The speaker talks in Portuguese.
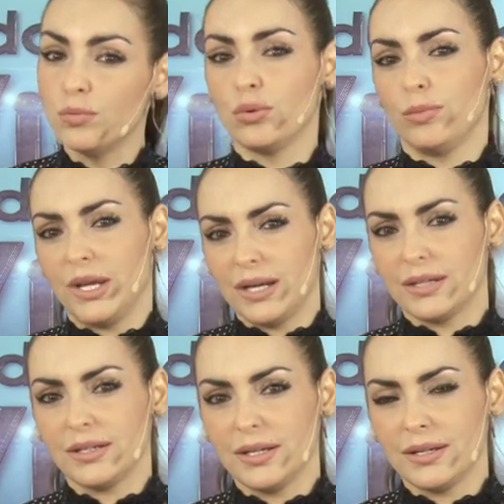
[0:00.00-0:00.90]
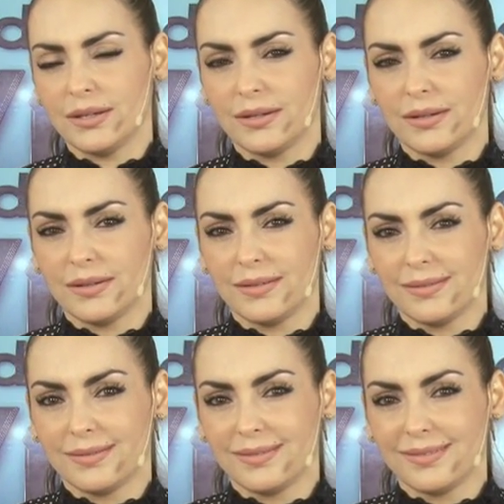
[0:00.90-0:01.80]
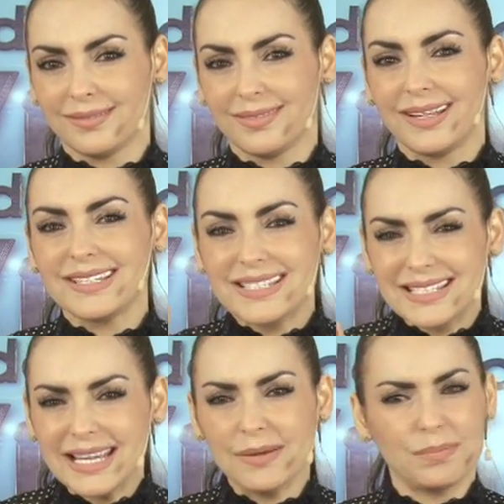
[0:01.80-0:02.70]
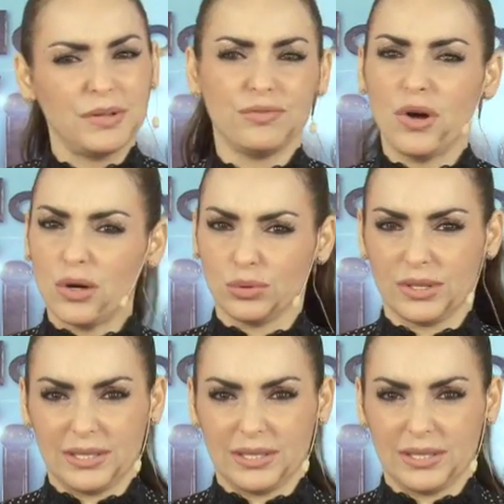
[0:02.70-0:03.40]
bumerangue. Sempre volta.